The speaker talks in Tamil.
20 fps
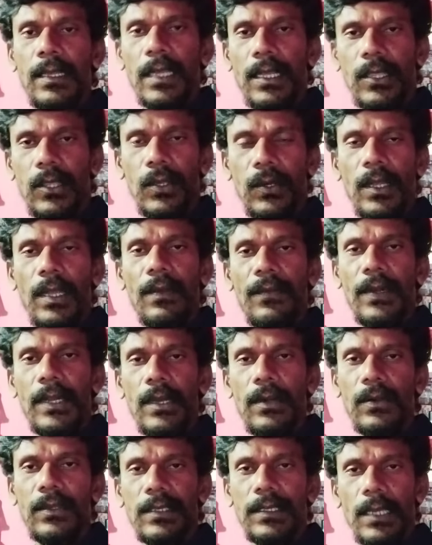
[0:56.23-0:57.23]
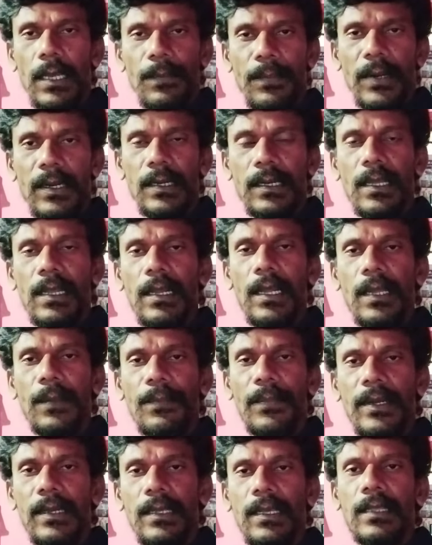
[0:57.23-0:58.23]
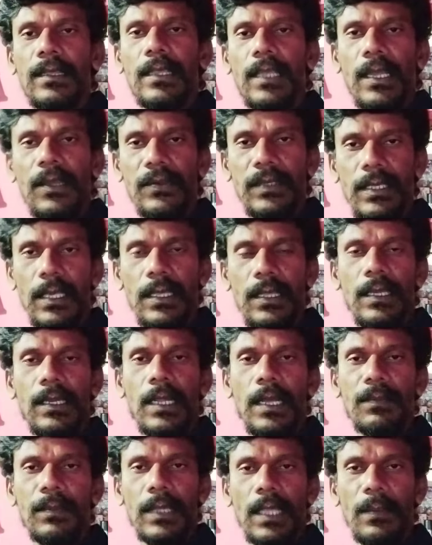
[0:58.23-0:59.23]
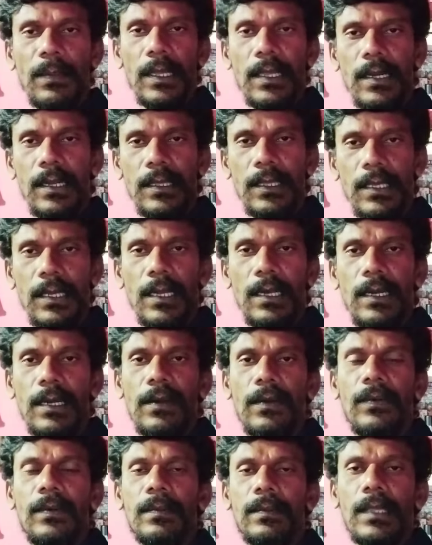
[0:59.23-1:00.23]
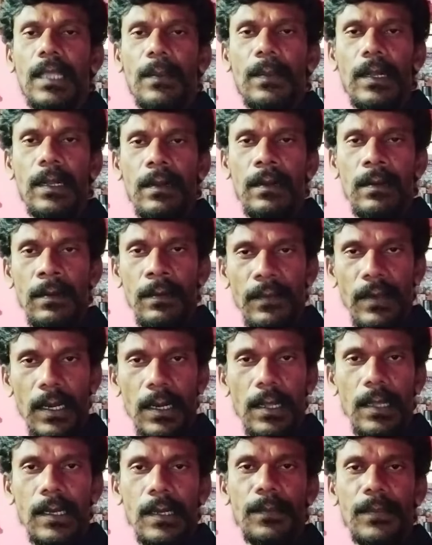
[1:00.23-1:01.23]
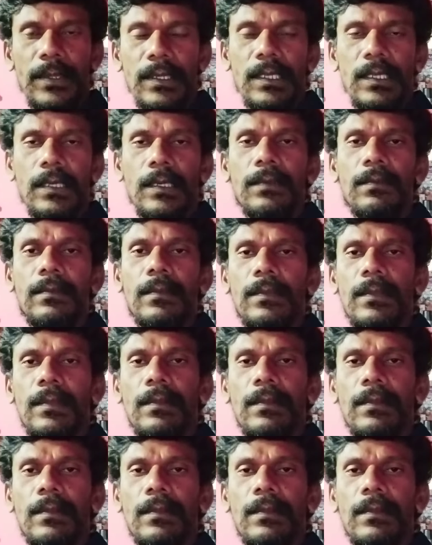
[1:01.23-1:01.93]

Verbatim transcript: எத்தனையோ வீடியோவுக்கு ஷேர் பண்றீங்க லைக் பண்றீங்க தயவு செய்து நம் தமிழ் இனத்துக்காகவும் தமிழ் வரலாறை பற்றியும்